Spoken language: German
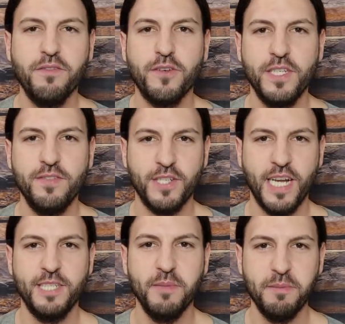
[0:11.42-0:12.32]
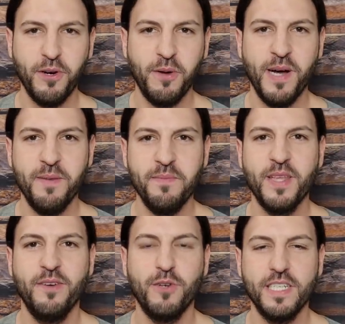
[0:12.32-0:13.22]
von euch wahrscheinlich mitbekommen
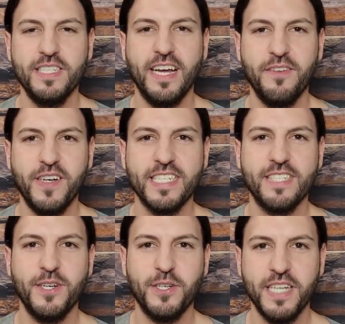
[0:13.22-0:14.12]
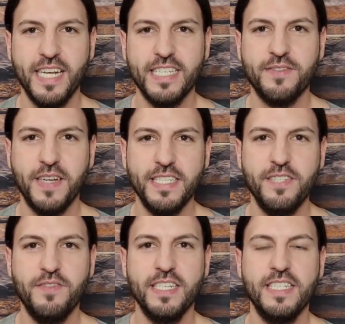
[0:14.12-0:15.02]
haben, wurde ich Anfang
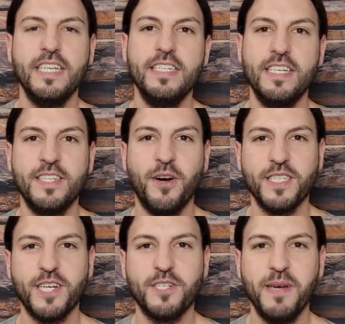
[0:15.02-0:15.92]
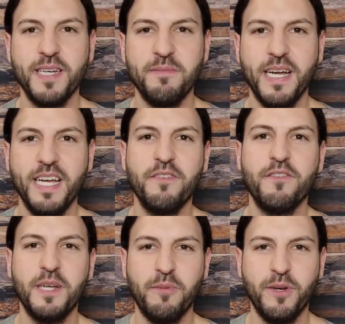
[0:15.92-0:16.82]
2021 während der nächtlichen Ausgangssperre in Bayern
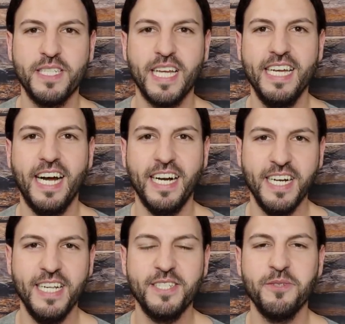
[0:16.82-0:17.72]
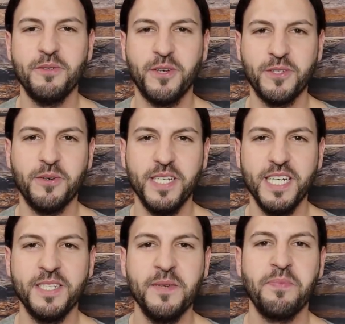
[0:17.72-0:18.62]
von der Polizei angehalten und
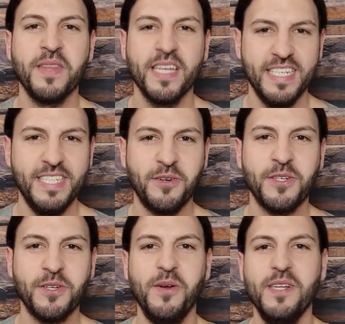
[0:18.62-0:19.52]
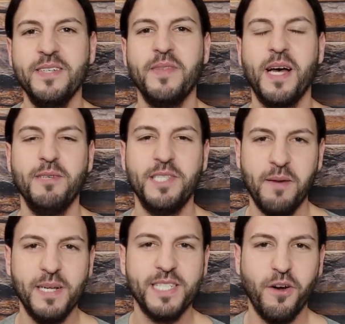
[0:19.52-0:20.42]
kontrolliert. Diese Kontrolle habe ich
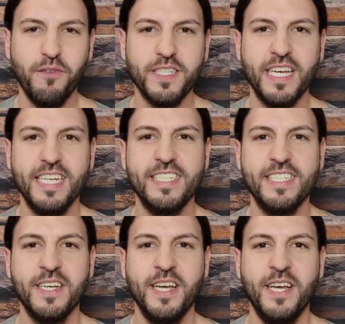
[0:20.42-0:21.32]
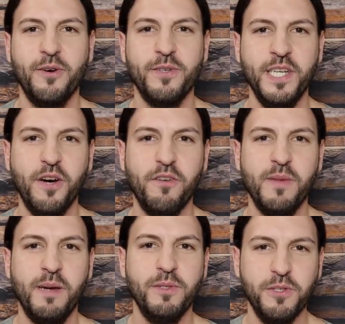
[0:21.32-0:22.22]
damals aufgezeichnet und hier auf
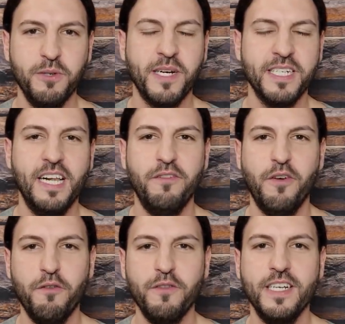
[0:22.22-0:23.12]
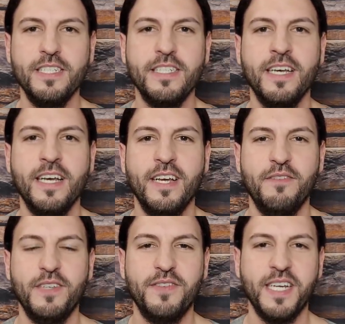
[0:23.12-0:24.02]
meinem YouTube-Kanal veröffentlicht,
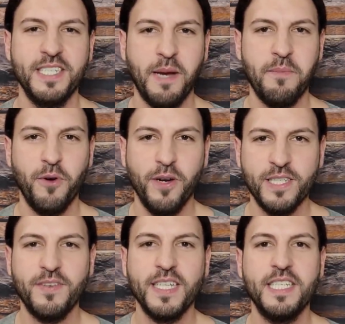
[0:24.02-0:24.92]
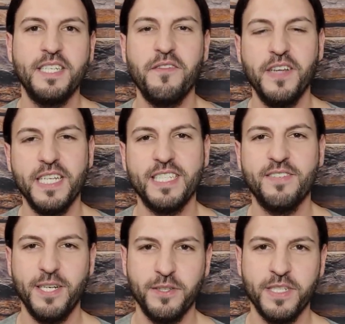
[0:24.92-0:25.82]
weswegen ich am
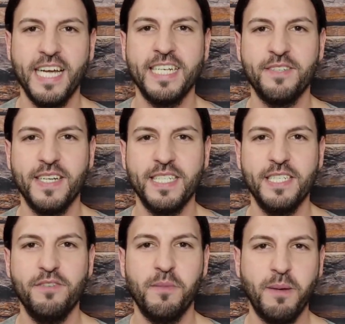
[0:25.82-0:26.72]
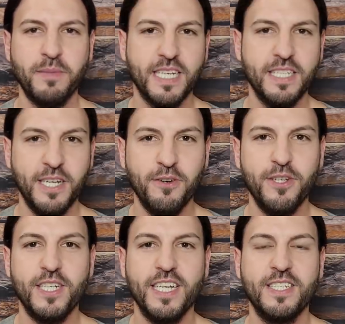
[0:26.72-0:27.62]
29.04.2021 vom Amtsgericht
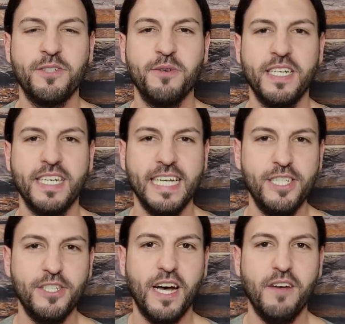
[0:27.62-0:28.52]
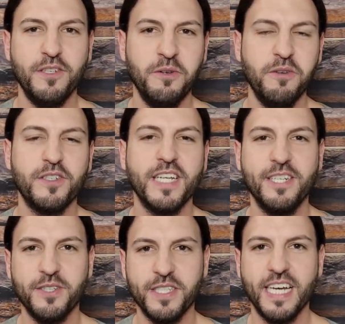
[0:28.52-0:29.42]
Ingolstadt zu einer Geldstrafe in Höhe von
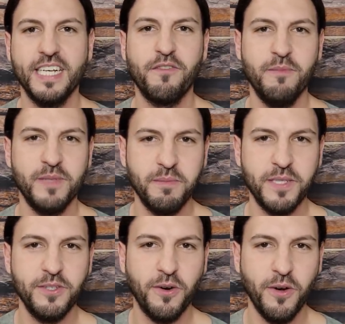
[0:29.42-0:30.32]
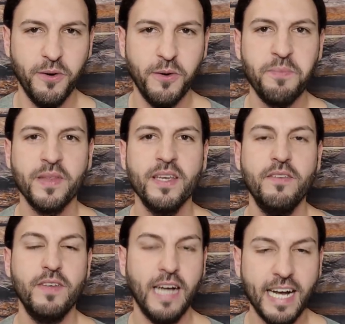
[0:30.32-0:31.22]
3.375 Euro
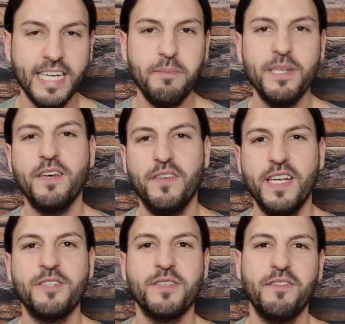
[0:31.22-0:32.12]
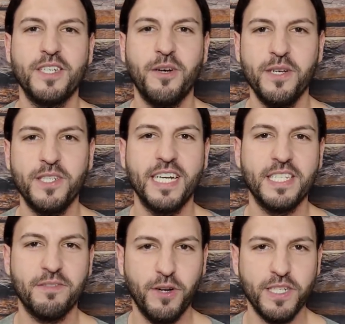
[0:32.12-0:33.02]
wegen angeblicher Verletzung der Vertraulichkeit
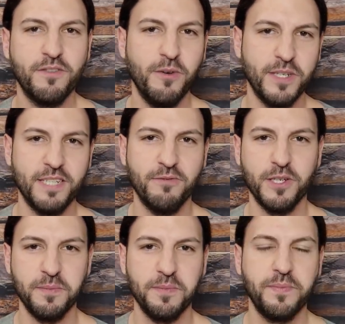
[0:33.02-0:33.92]
des Wortes verurteilt wurde.